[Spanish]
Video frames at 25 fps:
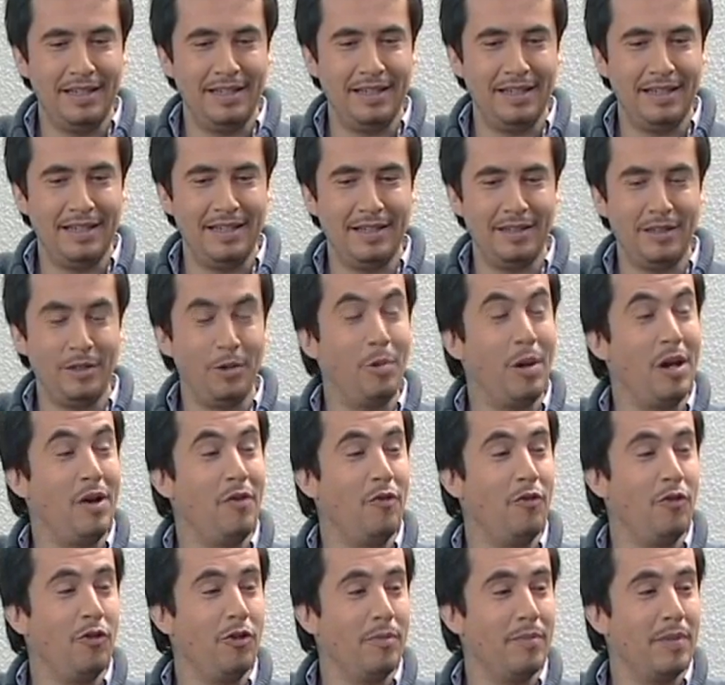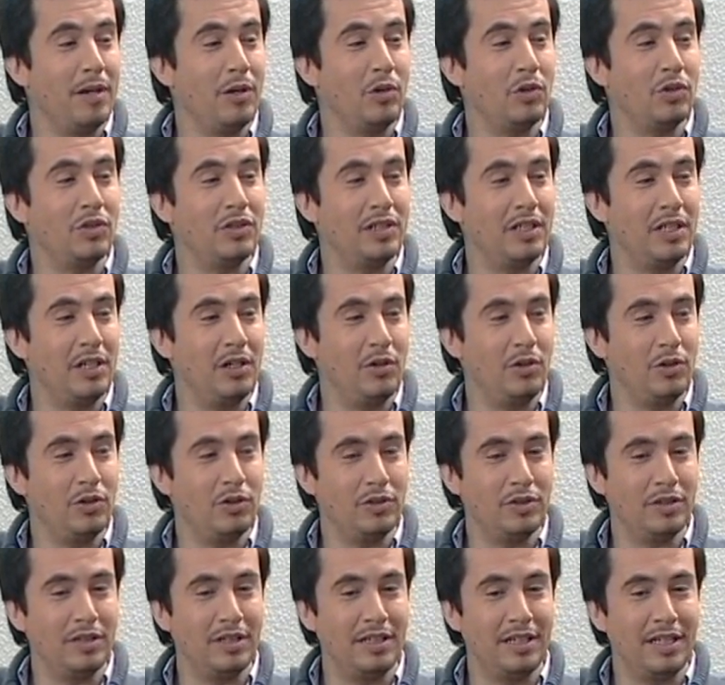eh, de igual forma los
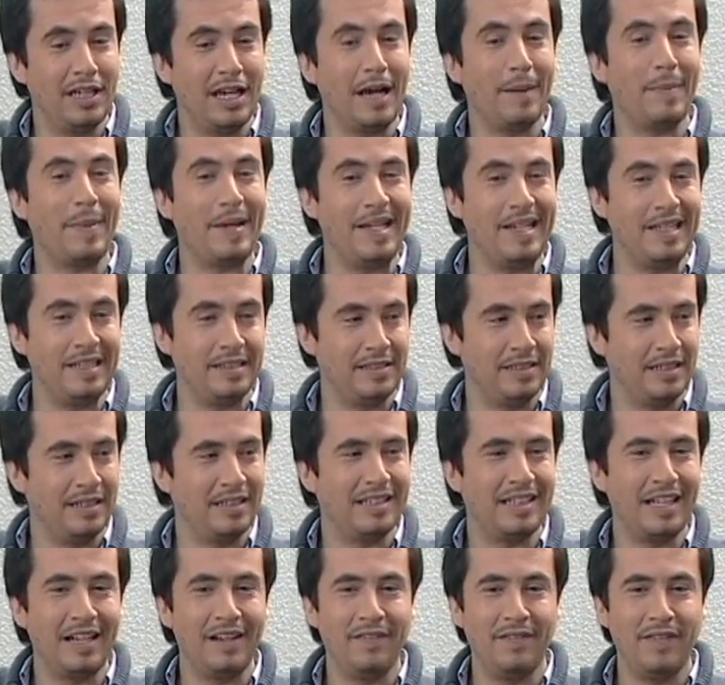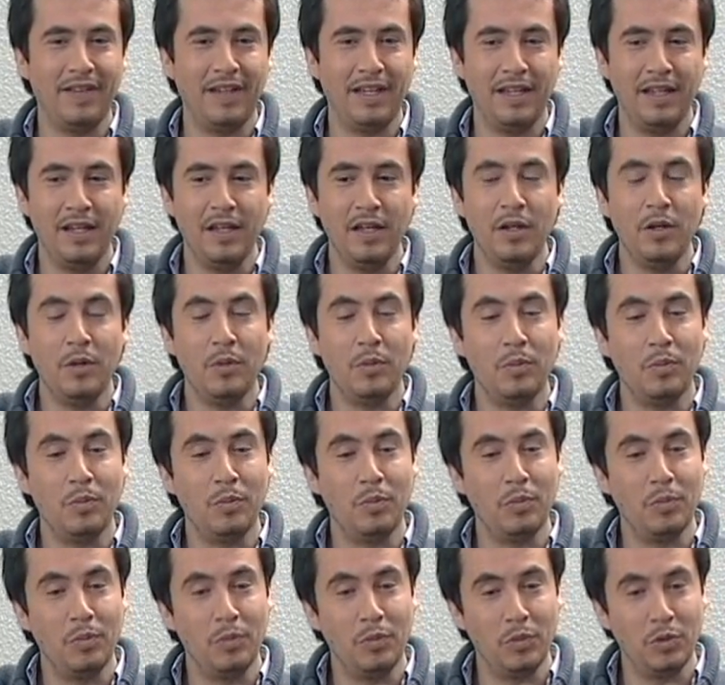celos aparecen, tal vez
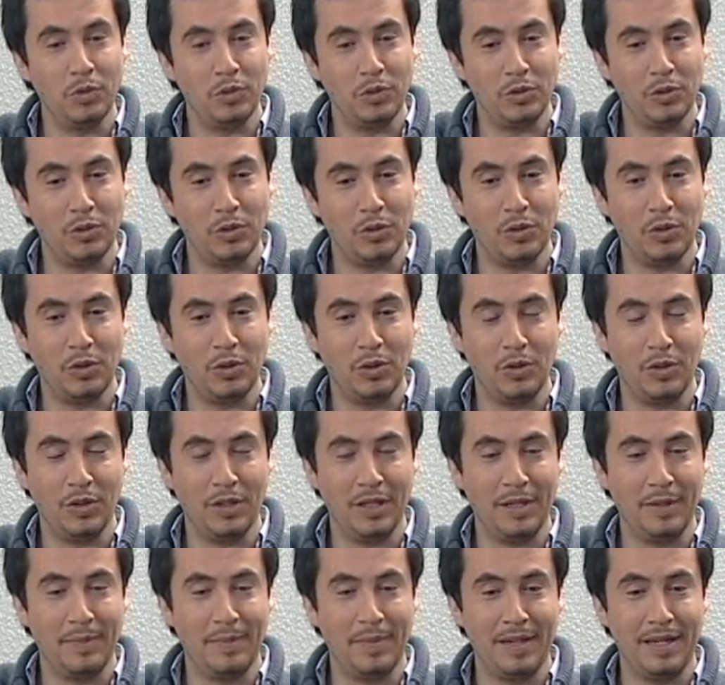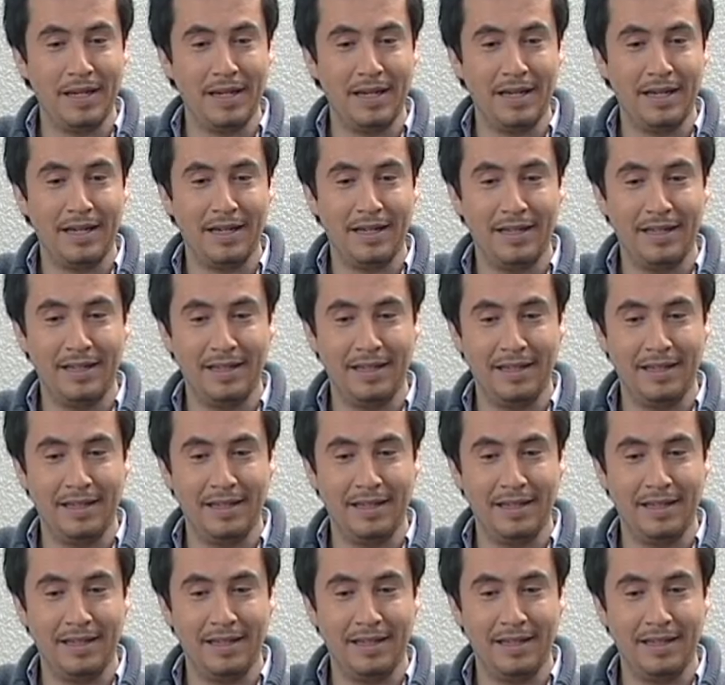mucho más